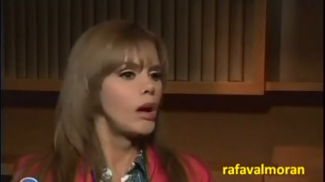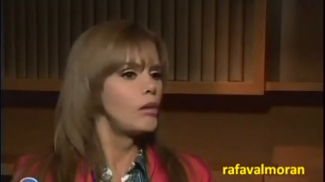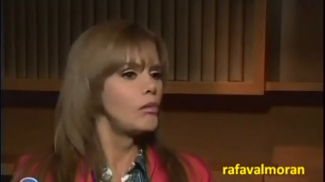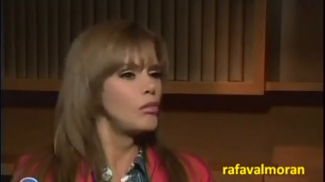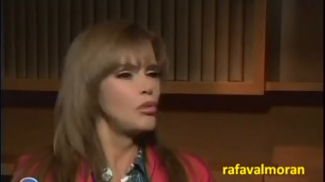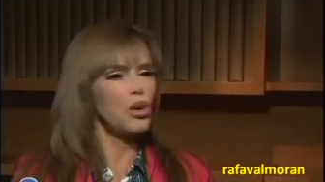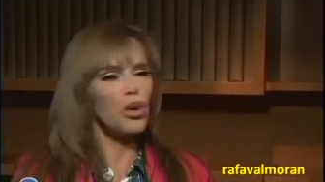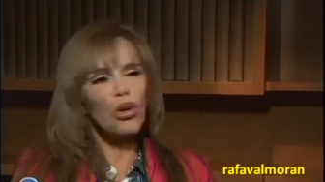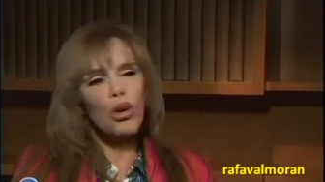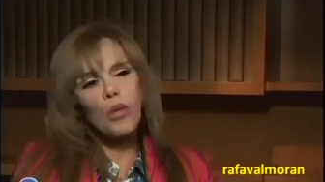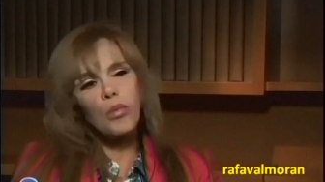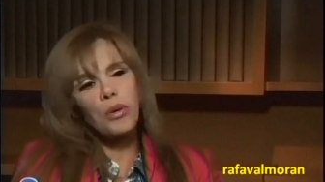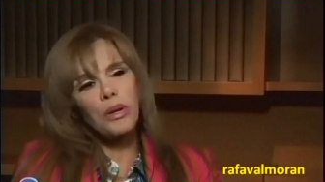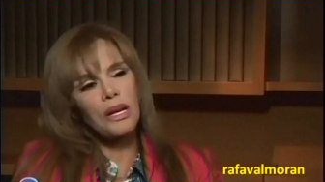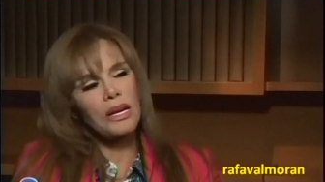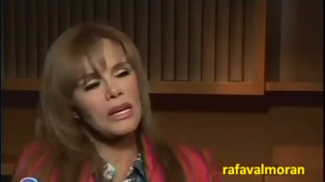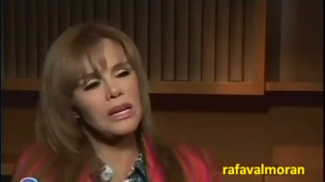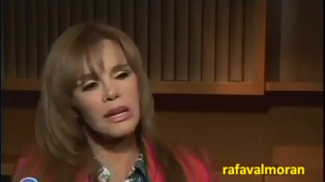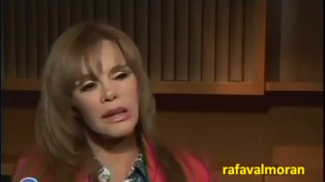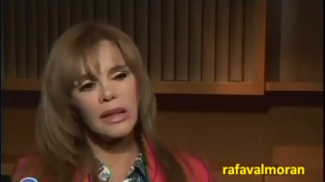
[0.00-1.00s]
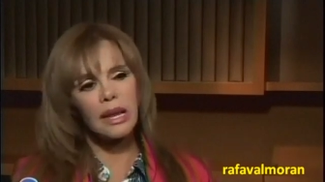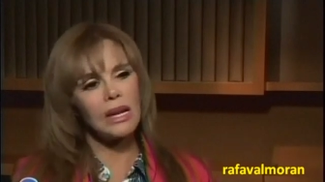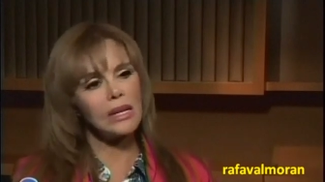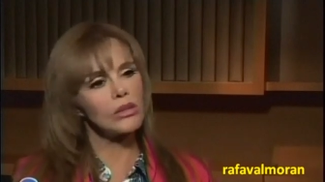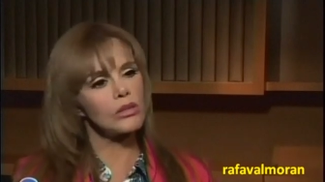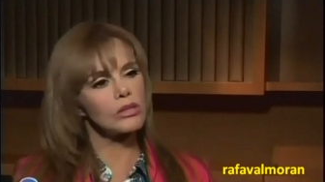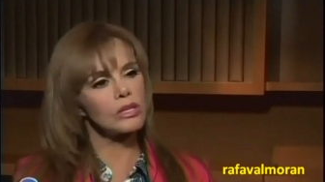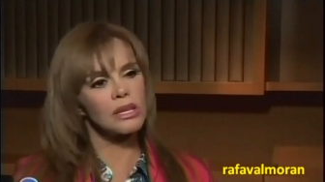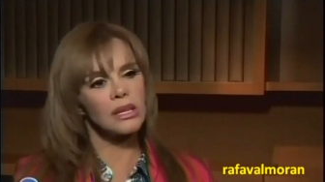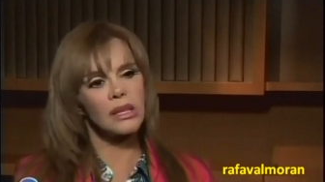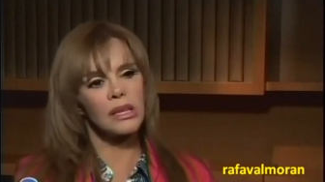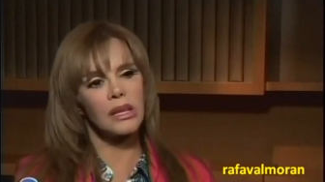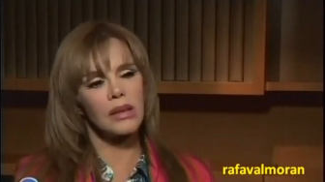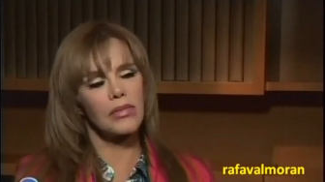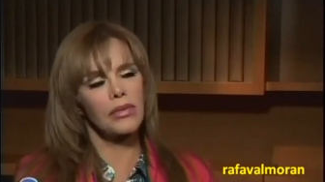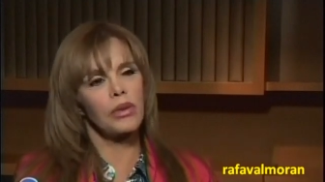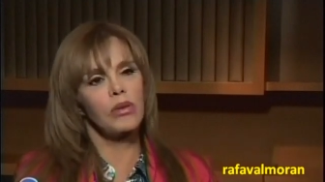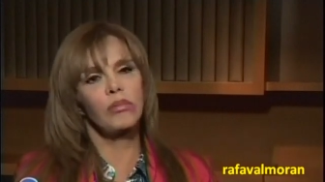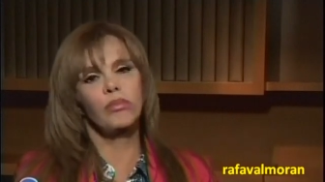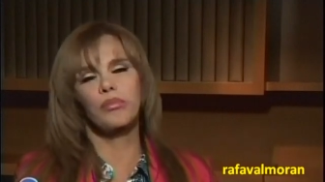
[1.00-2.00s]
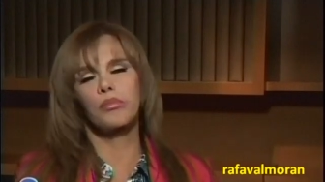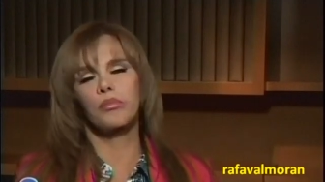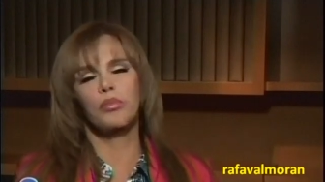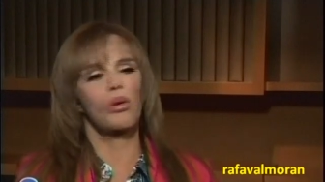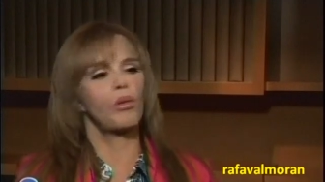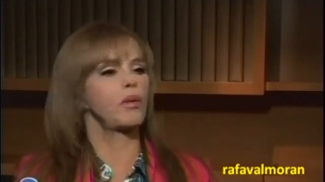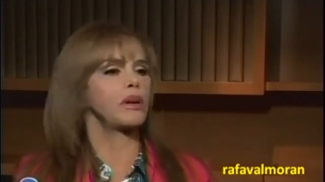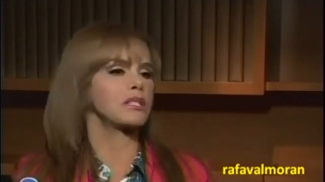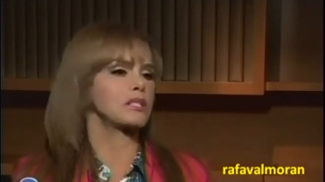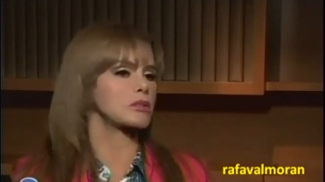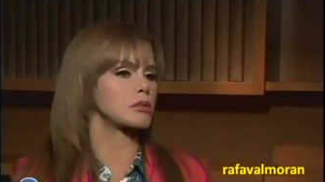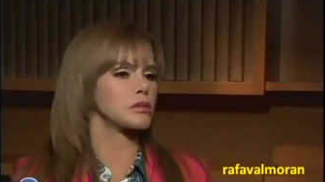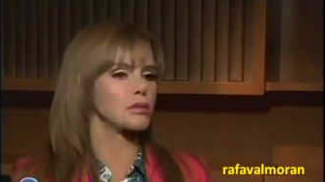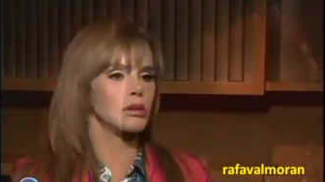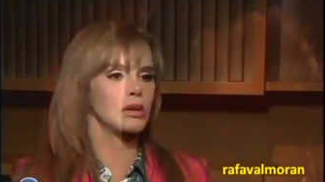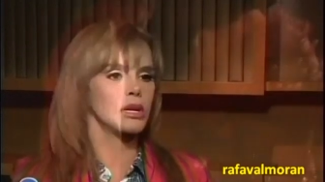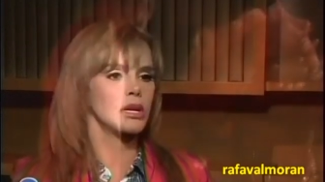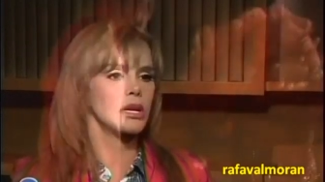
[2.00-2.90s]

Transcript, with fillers: No, porque en realidad las cosas que dije fueron bobas, ¿no?